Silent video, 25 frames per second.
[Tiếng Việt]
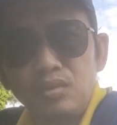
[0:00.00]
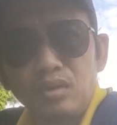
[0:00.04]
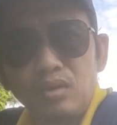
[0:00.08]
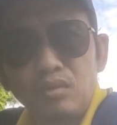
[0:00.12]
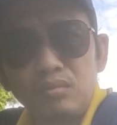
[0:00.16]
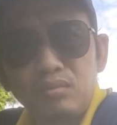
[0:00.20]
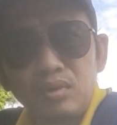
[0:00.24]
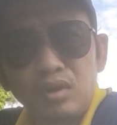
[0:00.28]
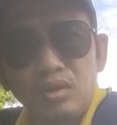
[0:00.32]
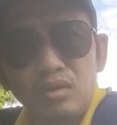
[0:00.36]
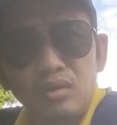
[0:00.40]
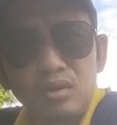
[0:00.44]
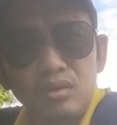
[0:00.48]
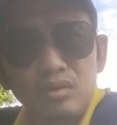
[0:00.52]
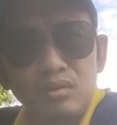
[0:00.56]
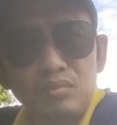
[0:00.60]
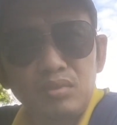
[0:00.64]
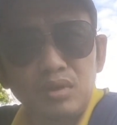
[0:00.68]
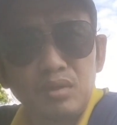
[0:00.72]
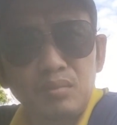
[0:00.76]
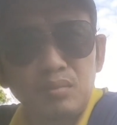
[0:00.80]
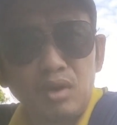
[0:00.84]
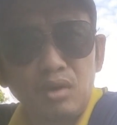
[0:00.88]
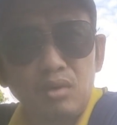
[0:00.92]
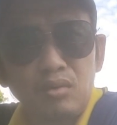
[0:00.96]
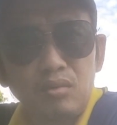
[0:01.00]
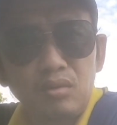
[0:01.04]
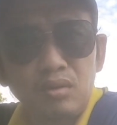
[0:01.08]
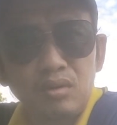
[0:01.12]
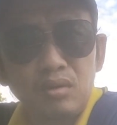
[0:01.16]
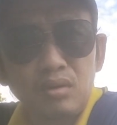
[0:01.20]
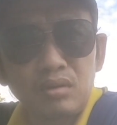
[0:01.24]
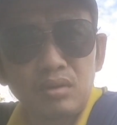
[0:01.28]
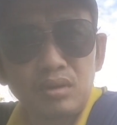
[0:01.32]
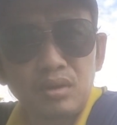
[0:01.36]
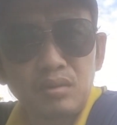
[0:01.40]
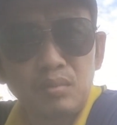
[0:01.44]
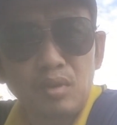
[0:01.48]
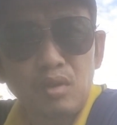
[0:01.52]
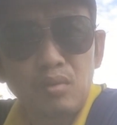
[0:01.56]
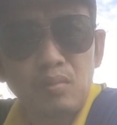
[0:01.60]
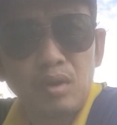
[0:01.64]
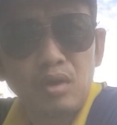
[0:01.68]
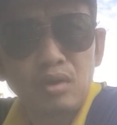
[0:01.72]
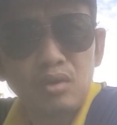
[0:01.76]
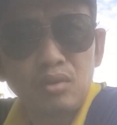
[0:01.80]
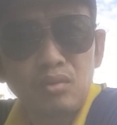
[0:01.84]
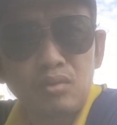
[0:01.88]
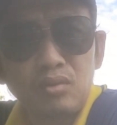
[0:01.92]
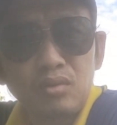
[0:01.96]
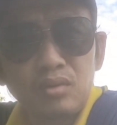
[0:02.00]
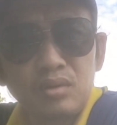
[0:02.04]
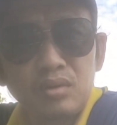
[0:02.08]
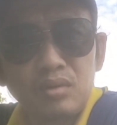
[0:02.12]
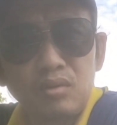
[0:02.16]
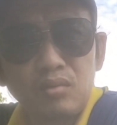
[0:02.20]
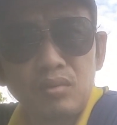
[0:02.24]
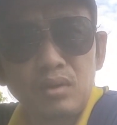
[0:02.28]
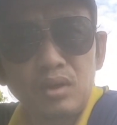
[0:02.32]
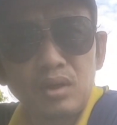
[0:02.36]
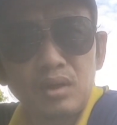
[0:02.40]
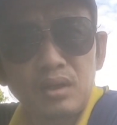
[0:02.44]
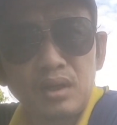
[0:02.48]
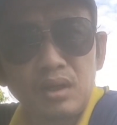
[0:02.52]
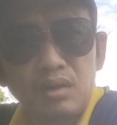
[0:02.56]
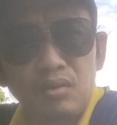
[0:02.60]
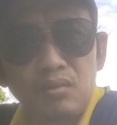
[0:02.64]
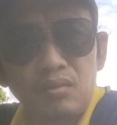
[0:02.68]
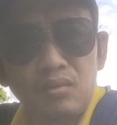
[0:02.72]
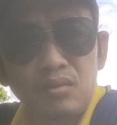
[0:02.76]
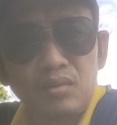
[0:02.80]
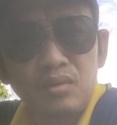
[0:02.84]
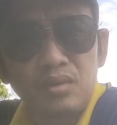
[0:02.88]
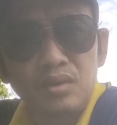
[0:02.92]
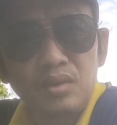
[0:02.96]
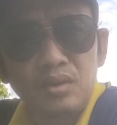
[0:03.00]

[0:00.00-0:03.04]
cuối cùng nhỏ đó cũng đi mổ ờ, đi mổ bỏ luôn không có hết đâu